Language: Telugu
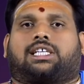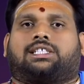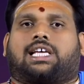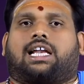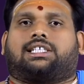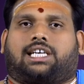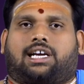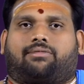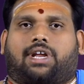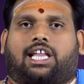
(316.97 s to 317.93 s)
సంచారం
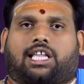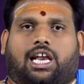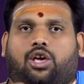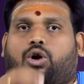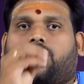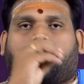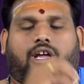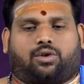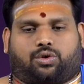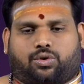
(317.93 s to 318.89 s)
చేయడం వల్ల ధనయోగం
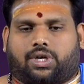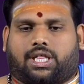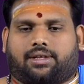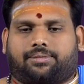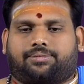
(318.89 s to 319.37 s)
కలుగుతూ ఉన్నది